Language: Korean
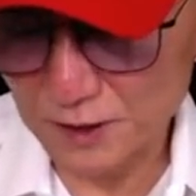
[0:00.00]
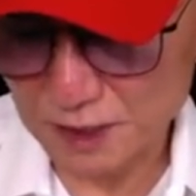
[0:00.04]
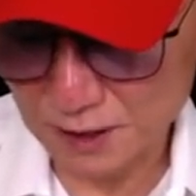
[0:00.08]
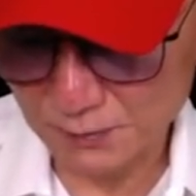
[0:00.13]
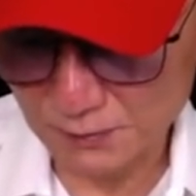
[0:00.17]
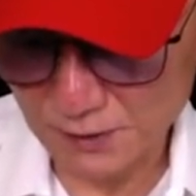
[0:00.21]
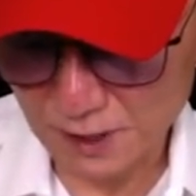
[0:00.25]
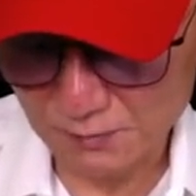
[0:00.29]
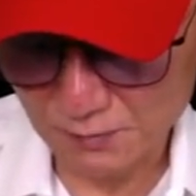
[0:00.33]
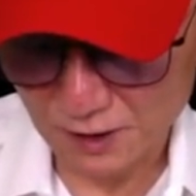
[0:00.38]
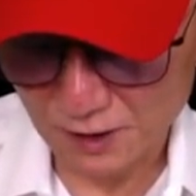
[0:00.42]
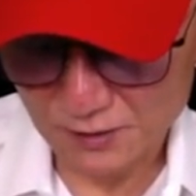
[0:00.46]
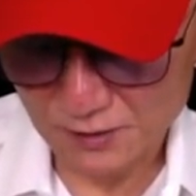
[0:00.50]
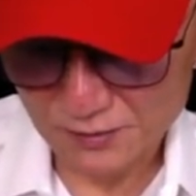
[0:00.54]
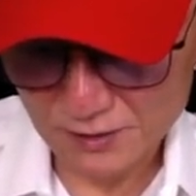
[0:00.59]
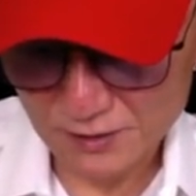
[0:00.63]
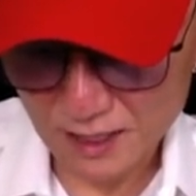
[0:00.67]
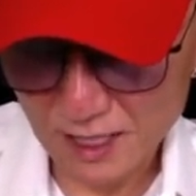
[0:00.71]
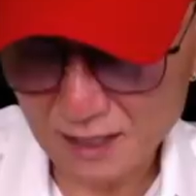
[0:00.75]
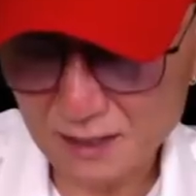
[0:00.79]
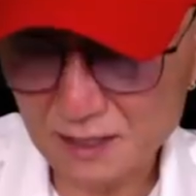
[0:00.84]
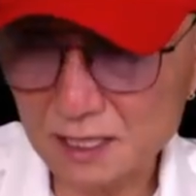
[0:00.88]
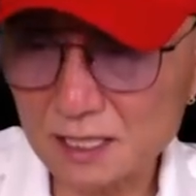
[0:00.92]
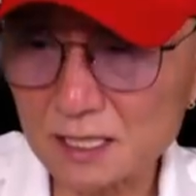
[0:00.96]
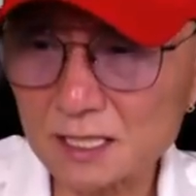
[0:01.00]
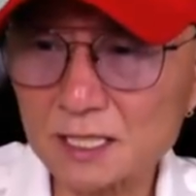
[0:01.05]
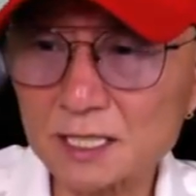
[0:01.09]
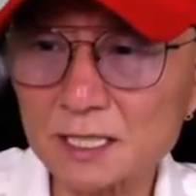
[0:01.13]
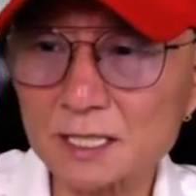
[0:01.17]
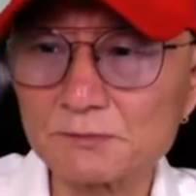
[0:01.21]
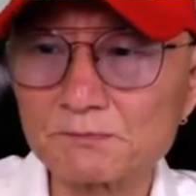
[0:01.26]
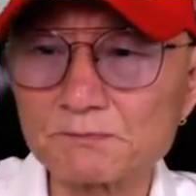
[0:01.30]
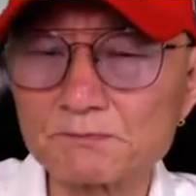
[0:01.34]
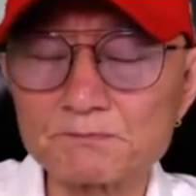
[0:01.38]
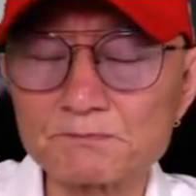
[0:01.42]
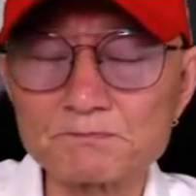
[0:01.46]
11번 한
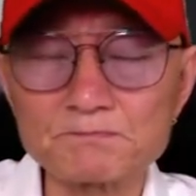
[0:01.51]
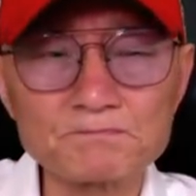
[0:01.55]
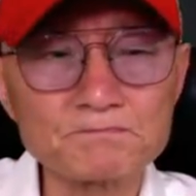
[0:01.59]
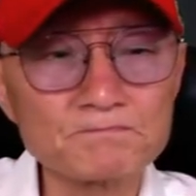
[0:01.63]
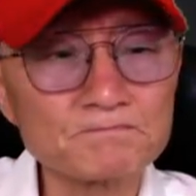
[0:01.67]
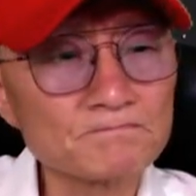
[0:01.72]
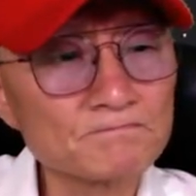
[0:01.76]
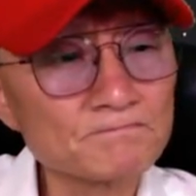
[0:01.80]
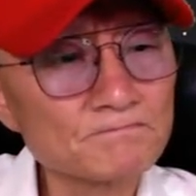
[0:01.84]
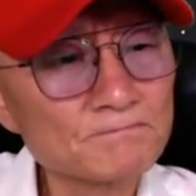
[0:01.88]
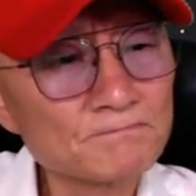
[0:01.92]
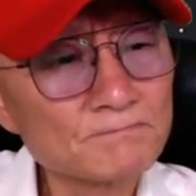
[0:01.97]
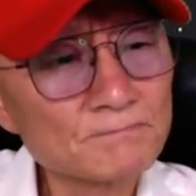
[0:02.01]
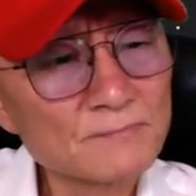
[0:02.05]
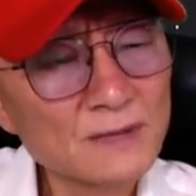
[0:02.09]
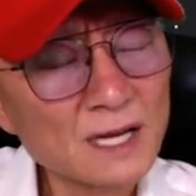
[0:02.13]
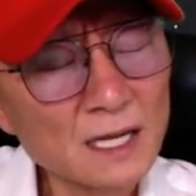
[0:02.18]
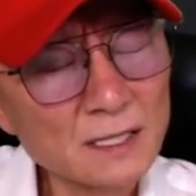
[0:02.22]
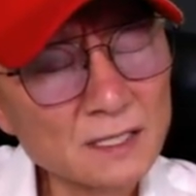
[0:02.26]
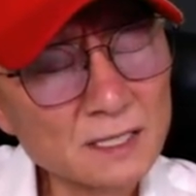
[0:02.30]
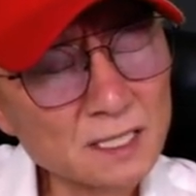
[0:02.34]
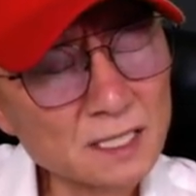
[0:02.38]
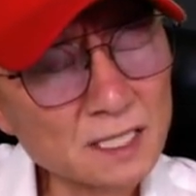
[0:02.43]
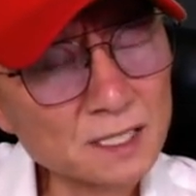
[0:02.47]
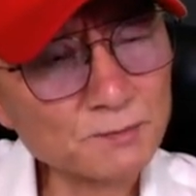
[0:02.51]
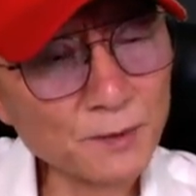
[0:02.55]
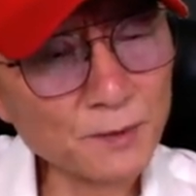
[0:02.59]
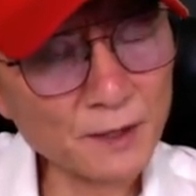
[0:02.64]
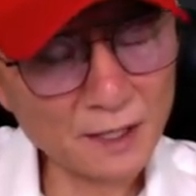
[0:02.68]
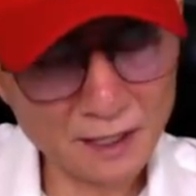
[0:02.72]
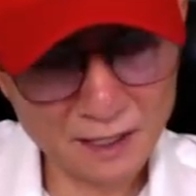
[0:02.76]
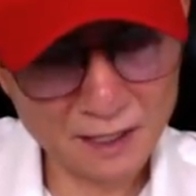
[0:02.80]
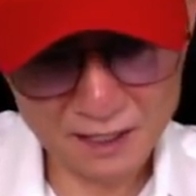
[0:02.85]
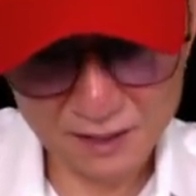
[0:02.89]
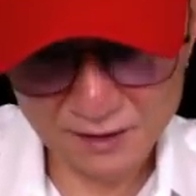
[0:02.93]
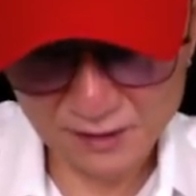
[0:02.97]
70, 한 70배
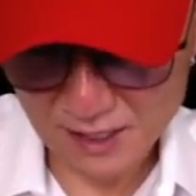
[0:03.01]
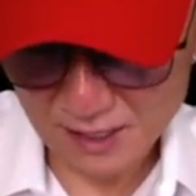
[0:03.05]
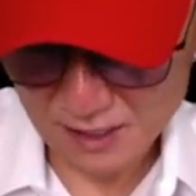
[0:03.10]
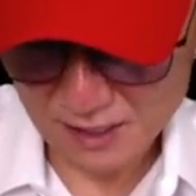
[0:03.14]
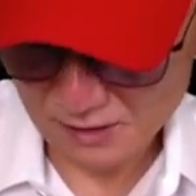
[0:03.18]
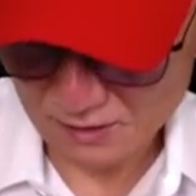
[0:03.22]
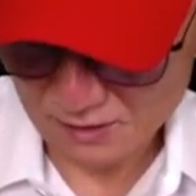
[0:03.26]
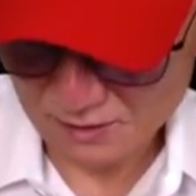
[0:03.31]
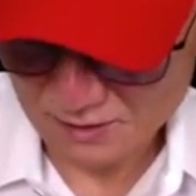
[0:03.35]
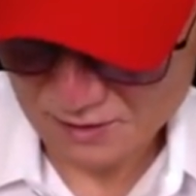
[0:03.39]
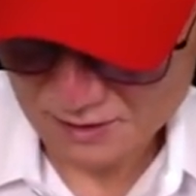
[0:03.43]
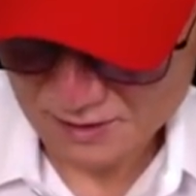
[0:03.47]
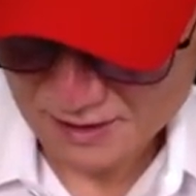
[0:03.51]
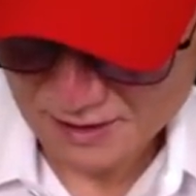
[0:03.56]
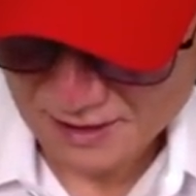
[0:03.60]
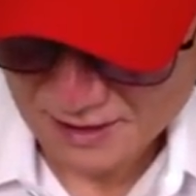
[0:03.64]
나왔나요?